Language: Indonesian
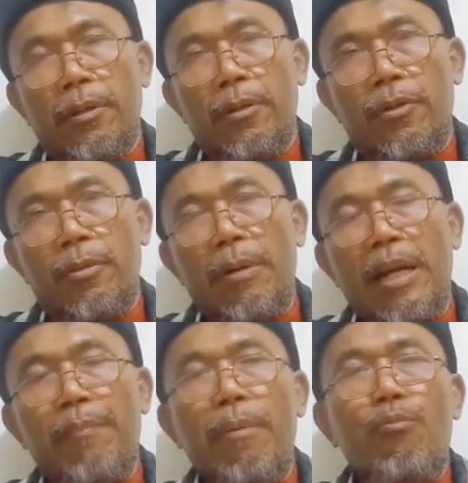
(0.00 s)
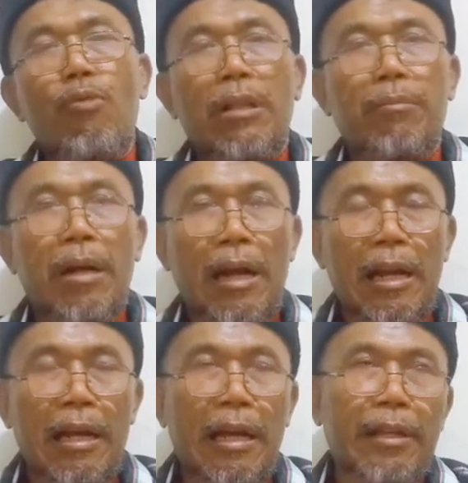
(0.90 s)
sebagai pembuat
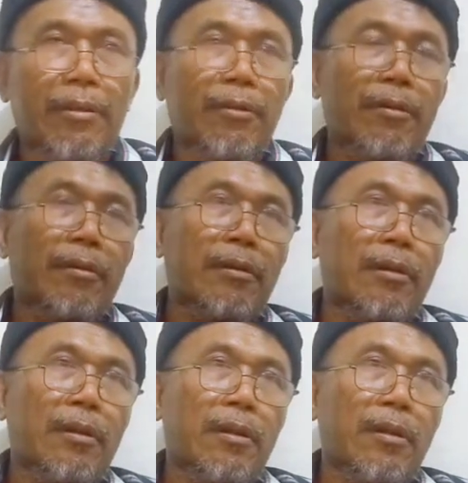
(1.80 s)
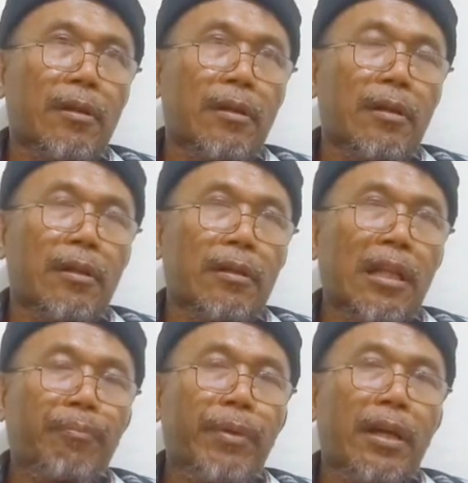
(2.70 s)
berhala itu.
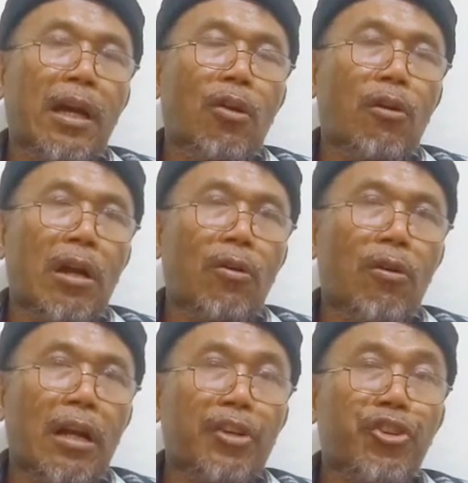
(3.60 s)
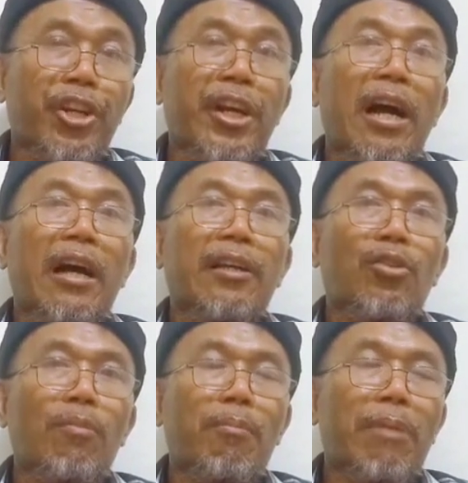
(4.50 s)
Tapi kalau orang-orang Syiah
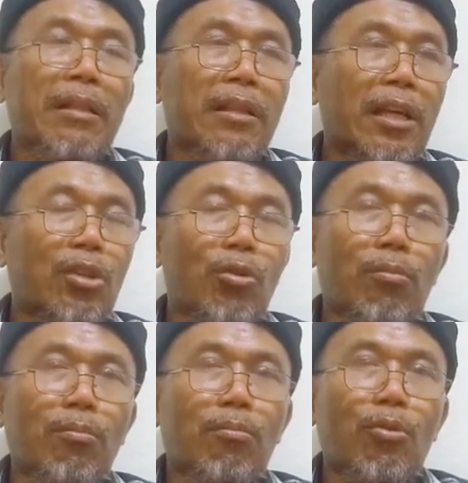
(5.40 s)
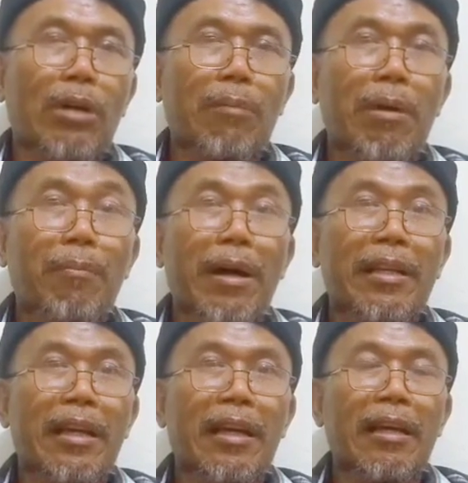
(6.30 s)
itu membantai itu bukan
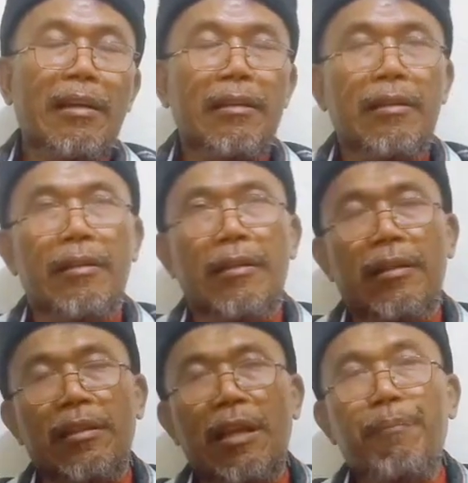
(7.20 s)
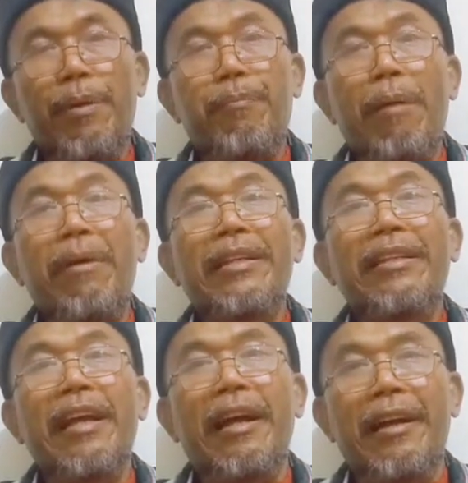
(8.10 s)
bapaknya, tapi
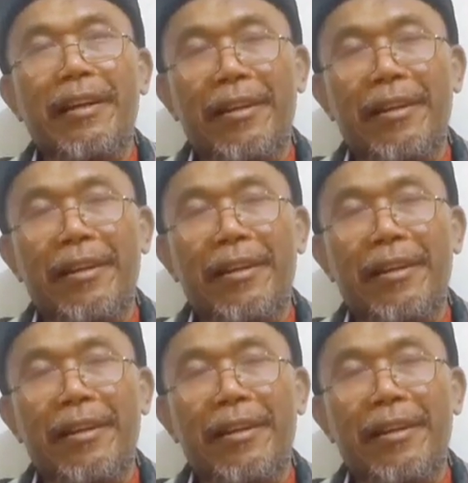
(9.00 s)
pamannya.